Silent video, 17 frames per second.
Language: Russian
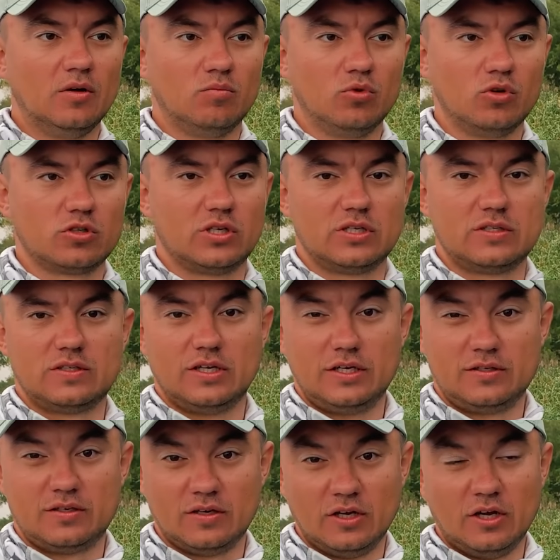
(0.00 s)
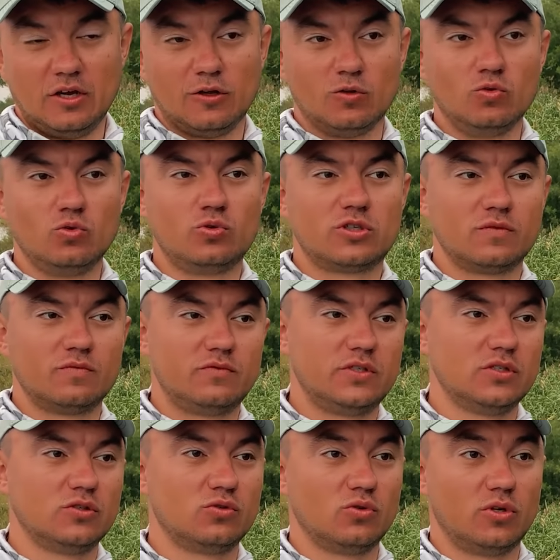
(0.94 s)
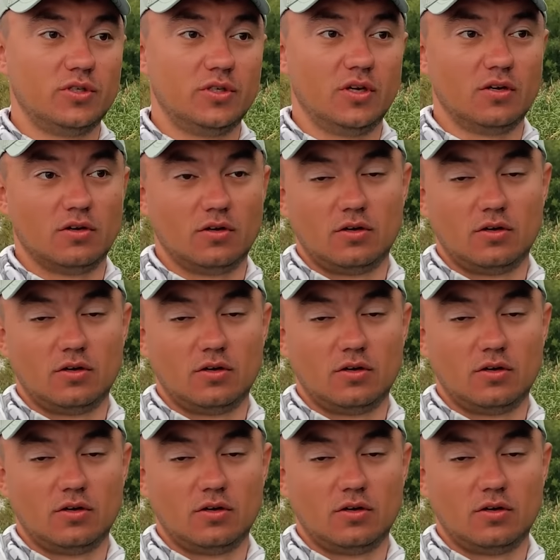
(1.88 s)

можно стать лучшим в сезоне.